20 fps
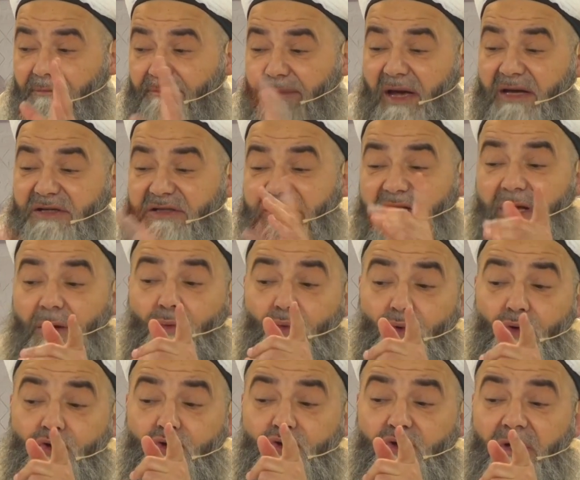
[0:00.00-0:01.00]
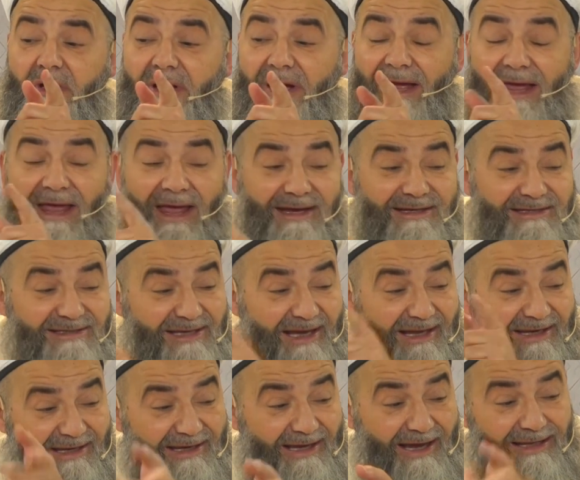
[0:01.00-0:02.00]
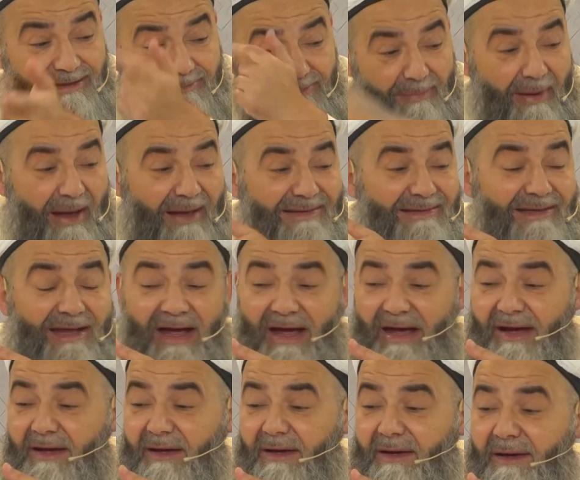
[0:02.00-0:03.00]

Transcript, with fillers: Beşte üç ekseriyet bende.